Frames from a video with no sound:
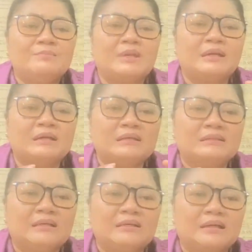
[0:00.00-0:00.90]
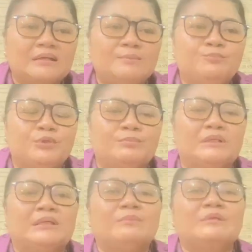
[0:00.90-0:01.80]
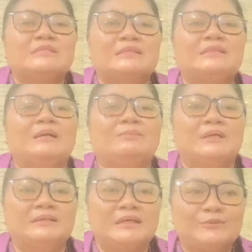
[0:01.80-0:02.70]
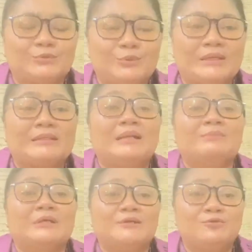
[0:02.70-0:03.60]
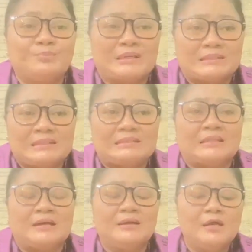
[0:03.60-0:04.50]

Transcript: Biarlah kita dengan lembut menerima setiap kehendak Tuhan dalam kehidupan kita.